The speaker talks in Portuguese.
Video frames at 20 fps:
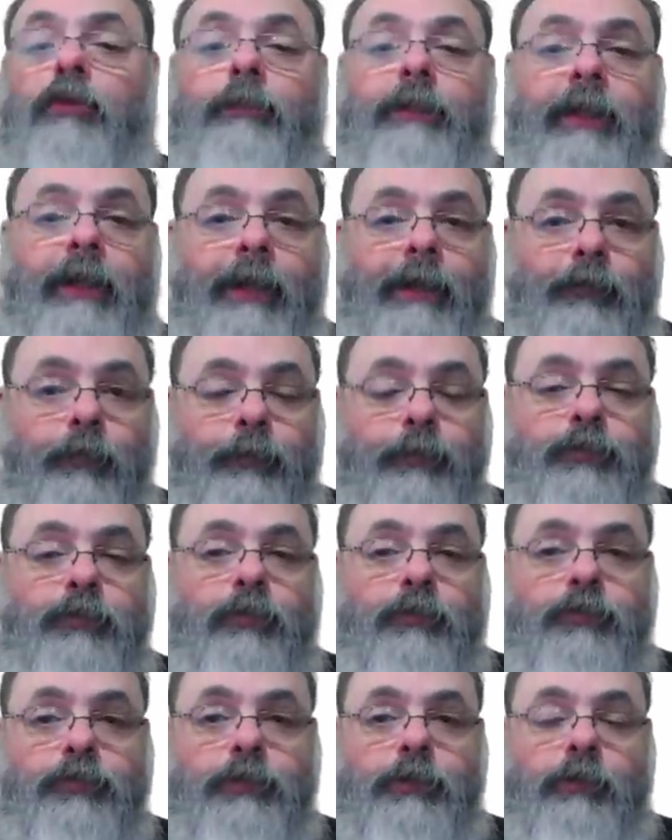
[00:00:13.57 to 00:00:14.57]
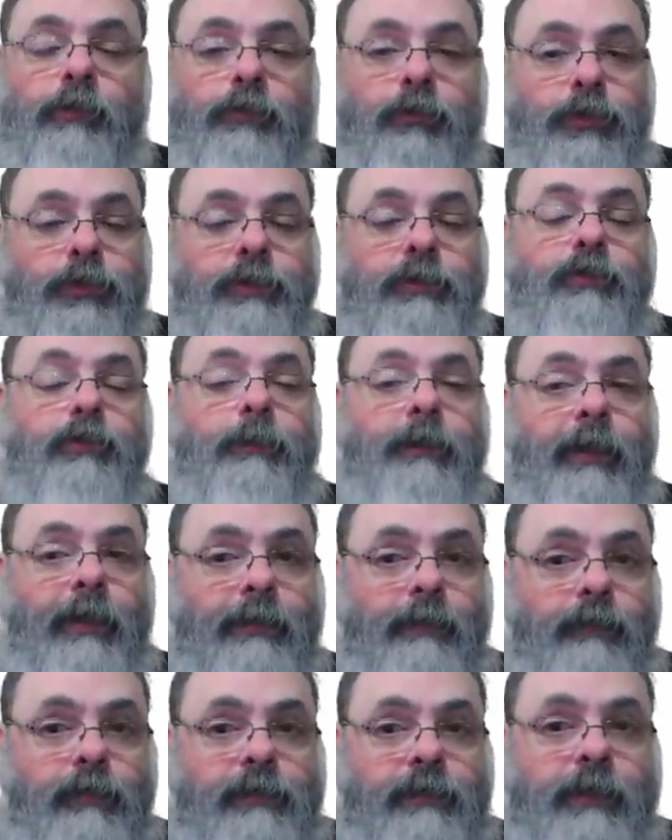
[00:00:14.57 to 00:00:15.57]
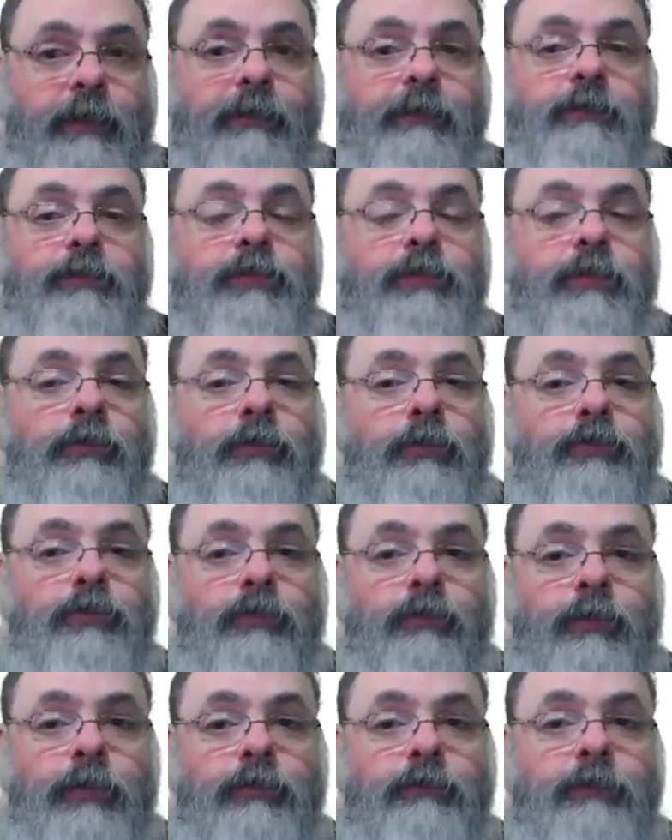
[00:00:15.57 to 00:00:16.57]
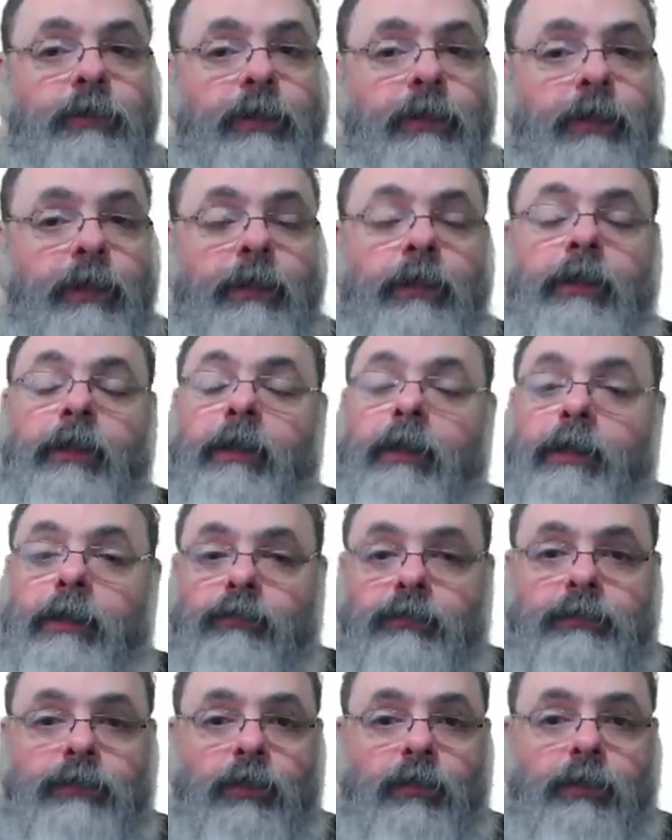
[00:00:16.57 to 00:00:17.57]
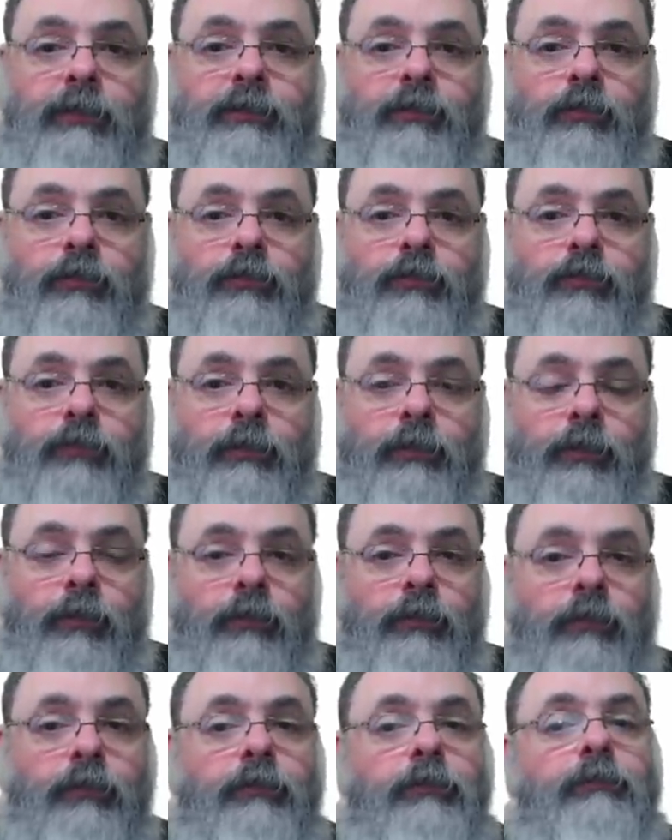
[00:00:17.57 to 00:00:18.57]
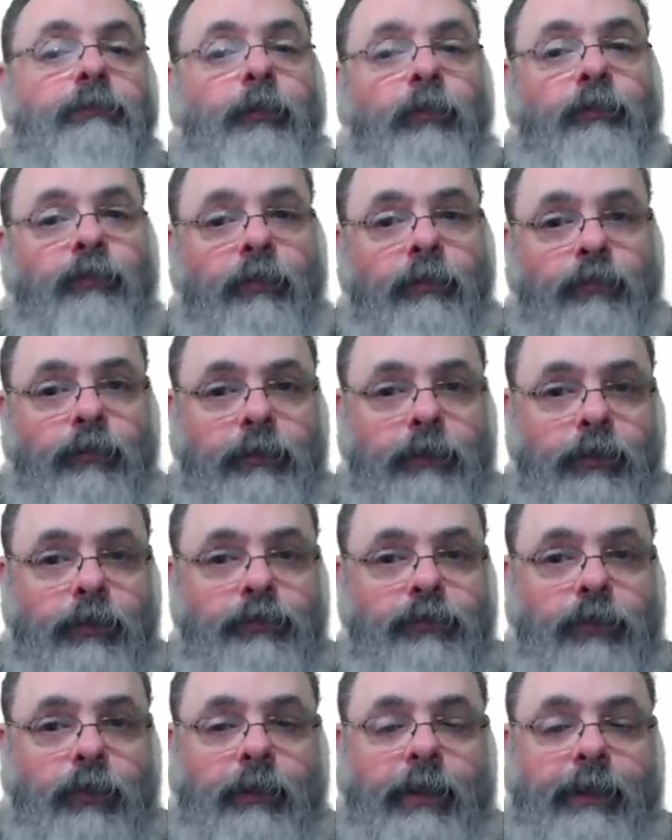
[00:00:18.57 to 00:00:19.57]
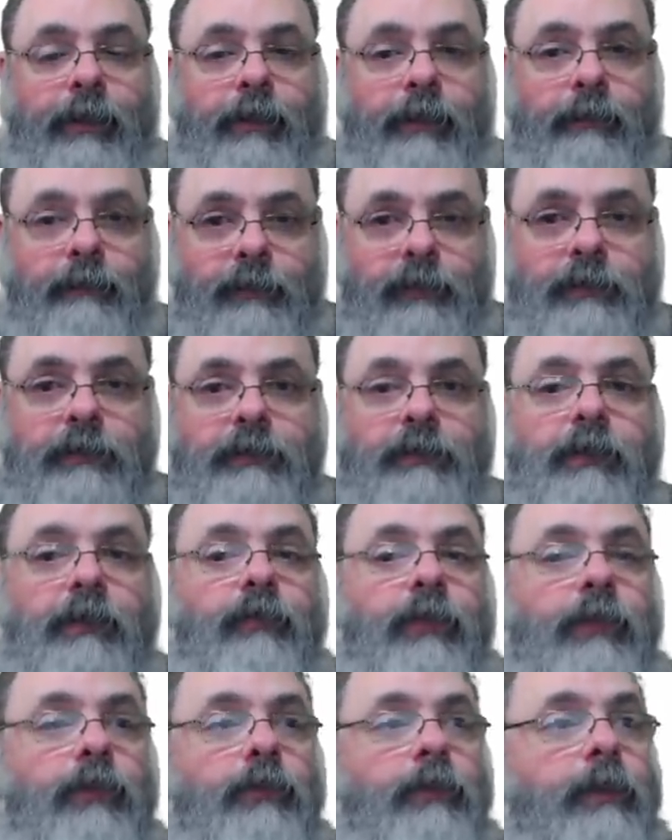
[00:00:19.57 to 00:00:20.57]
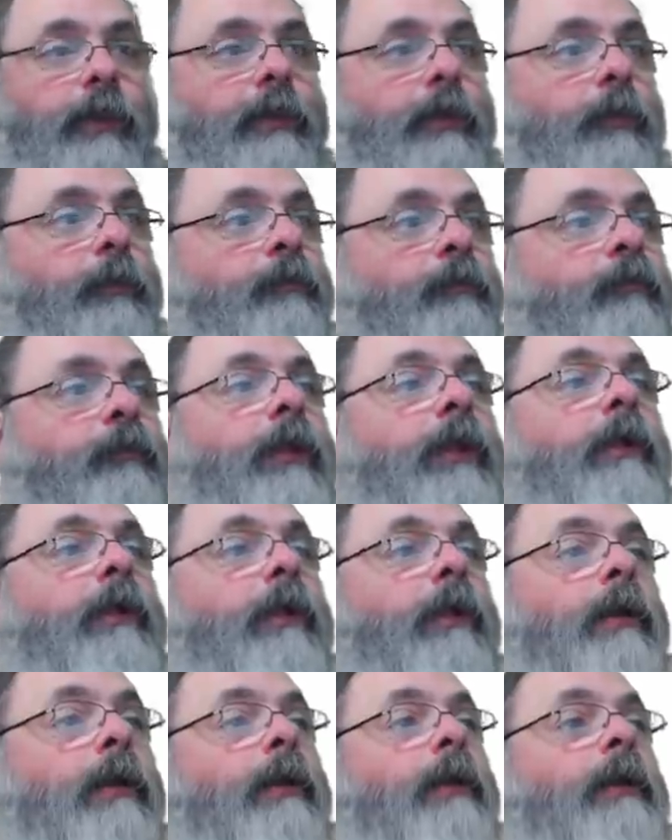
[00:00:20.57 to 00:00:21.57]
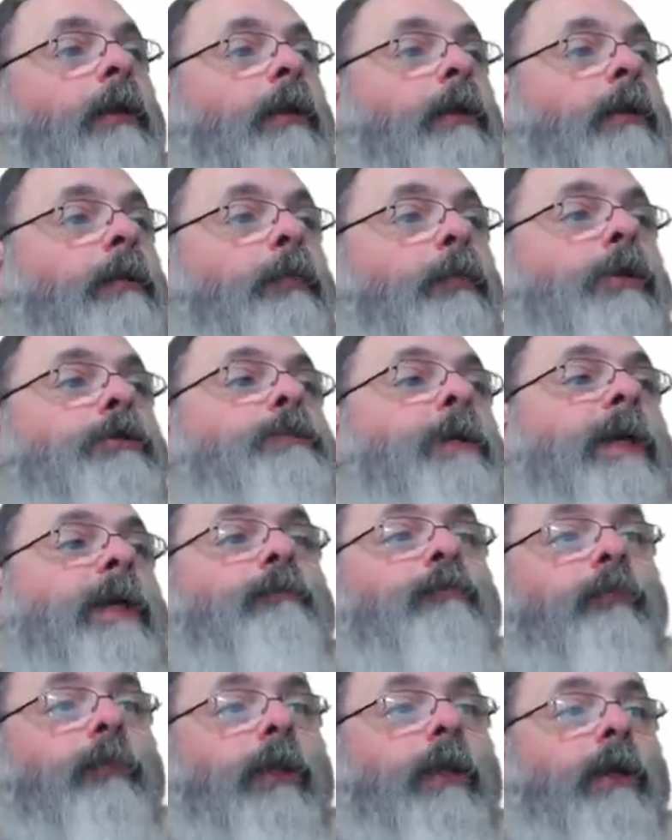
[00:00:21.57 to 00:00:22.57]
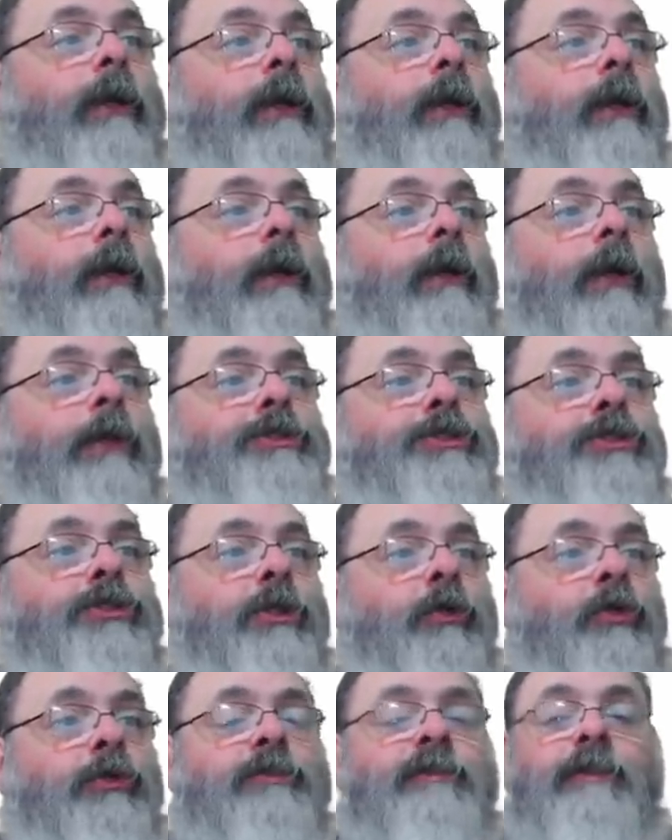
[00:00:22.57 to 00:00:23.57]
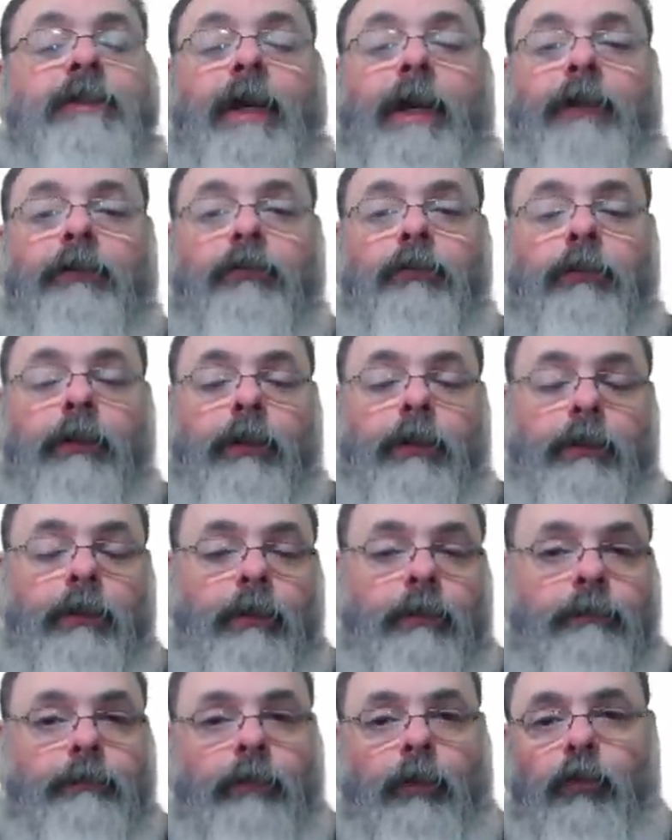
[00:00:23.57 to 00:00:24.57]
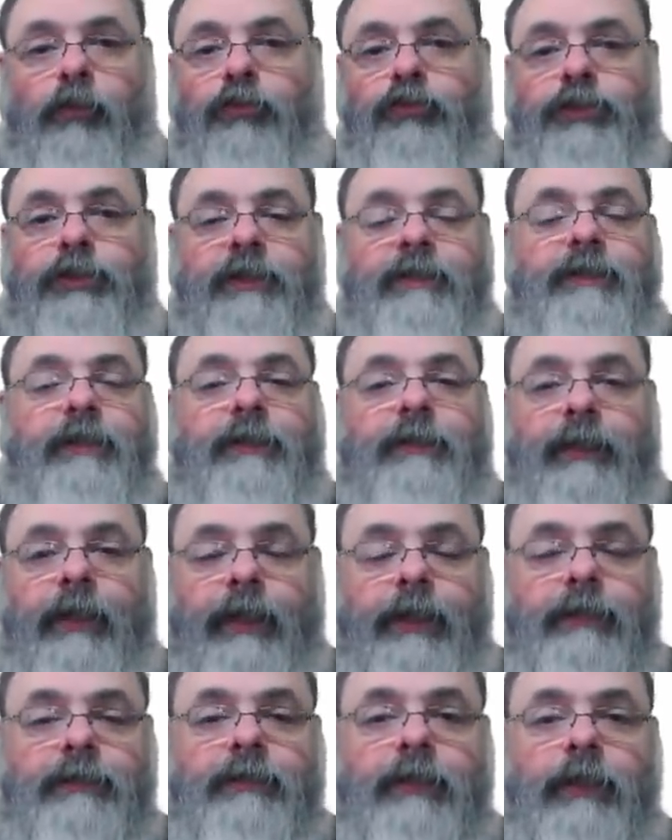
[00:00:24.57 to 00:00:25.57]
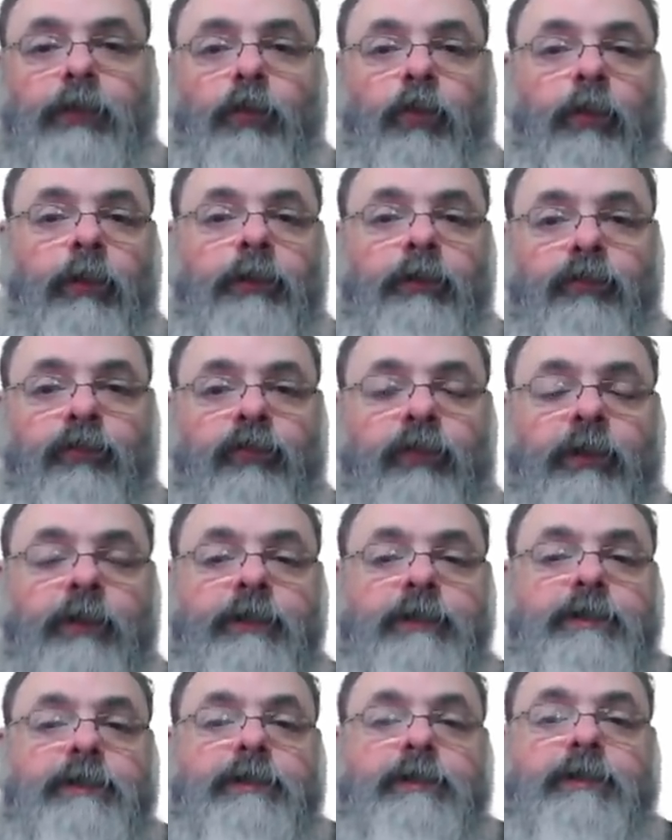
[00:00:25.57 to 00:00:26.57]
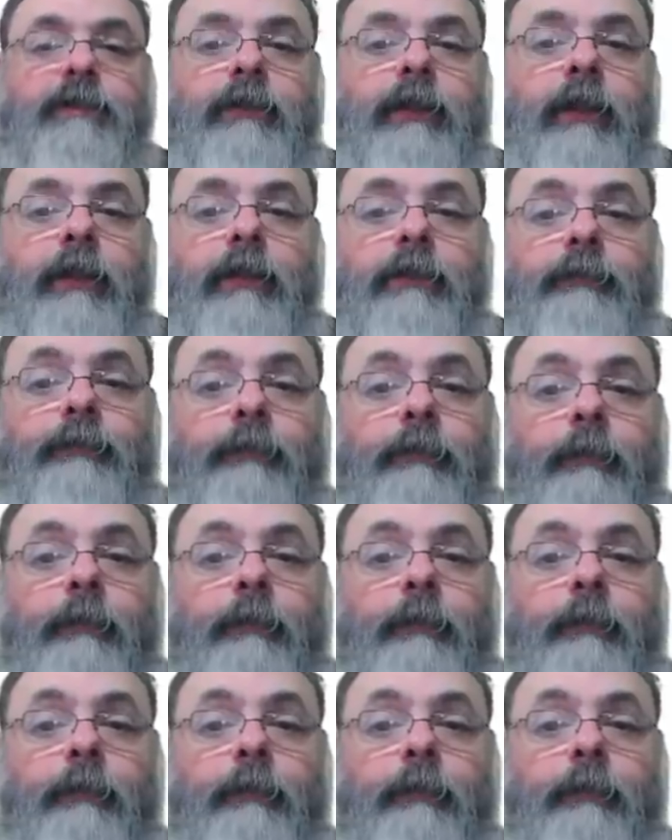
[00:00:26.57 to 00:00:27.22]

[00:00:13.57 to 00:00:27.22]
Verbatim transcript: Obrigado ao pessoal que sugeriu a notícia, obrigado a você que está assistindo nossos vídeos aqui. Se você gosta do nosso conteúdo, por favor, deixe o seu like, se inscreva aqui no canal. Pois bem, uh, a gente tinha noticiado uh, alguns dias atrás né, que o OnlyFans uh,